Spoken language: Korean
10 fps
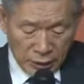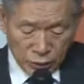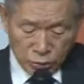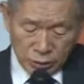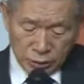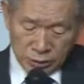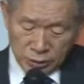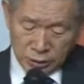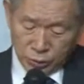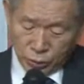예수는
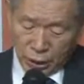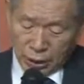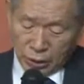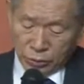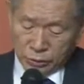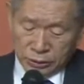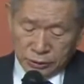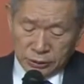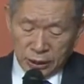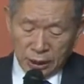그리스도라라고
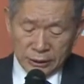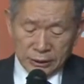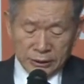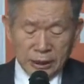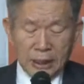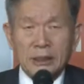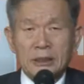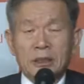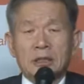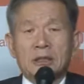증거하기
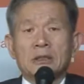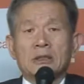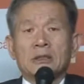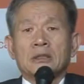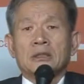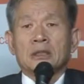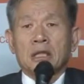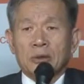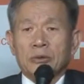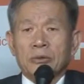시작했다는
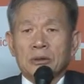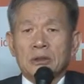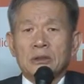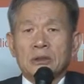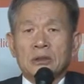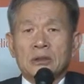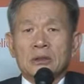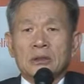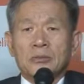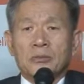내용을
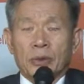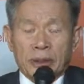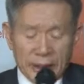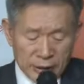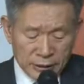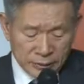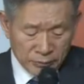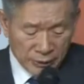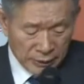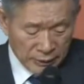보게 되는
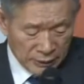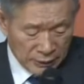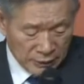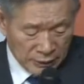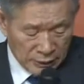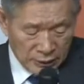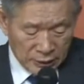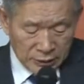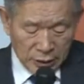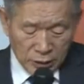것입니다.
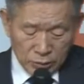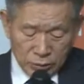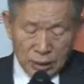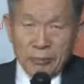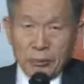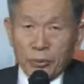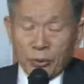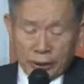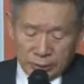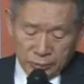그 내용을 한번
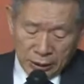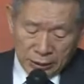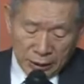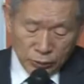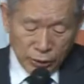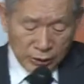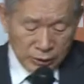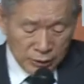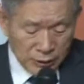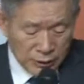보겠습니다.
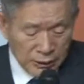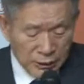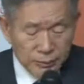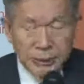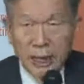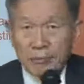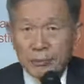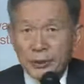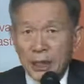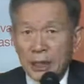사도행전
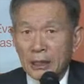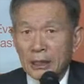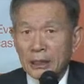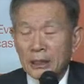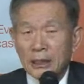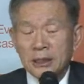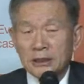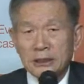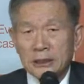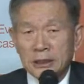23장
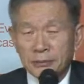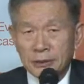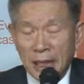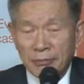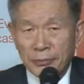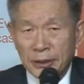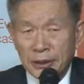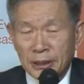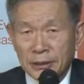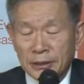
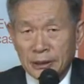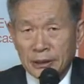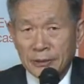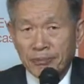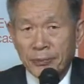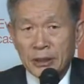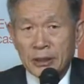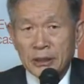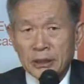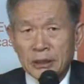23절에서
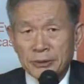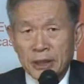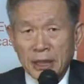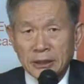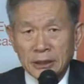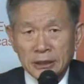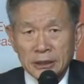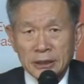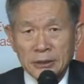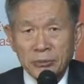
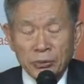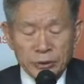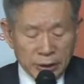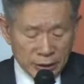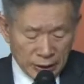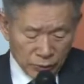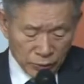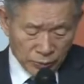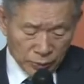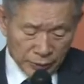24절 25절의
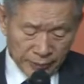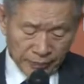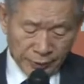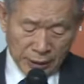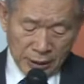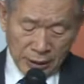내용을 보면